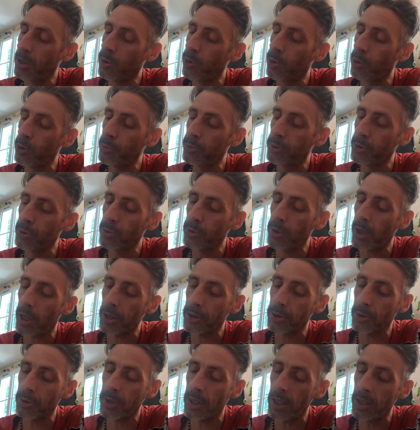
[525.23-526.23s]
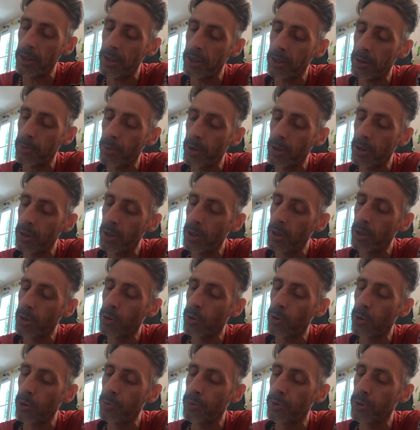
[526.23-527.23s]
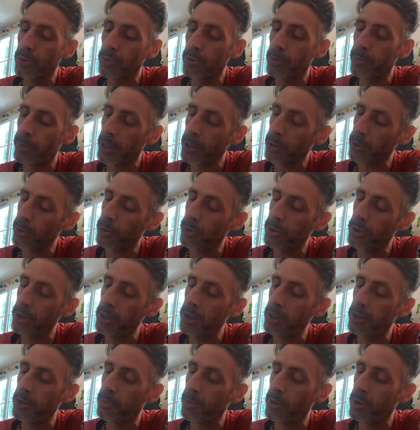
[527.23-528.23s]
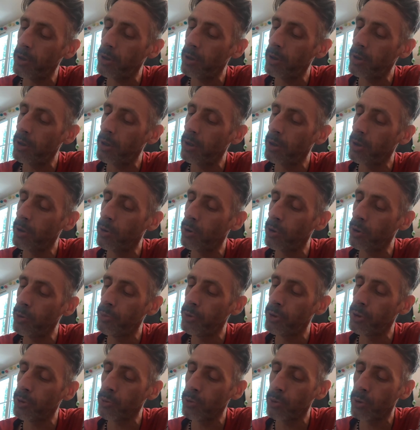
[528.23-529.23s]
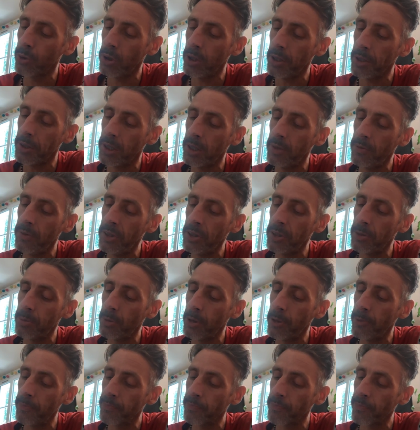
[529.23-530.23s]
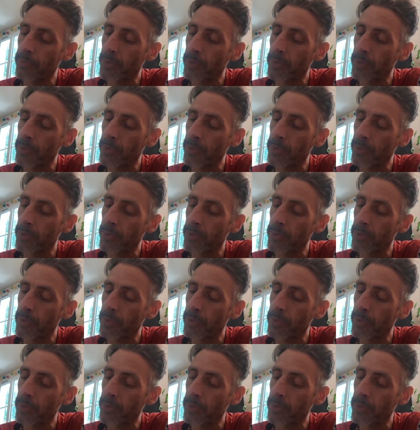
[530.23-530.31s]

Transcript: corruption du rationalisme, corruption du patriotisme, corruption du collectivisme,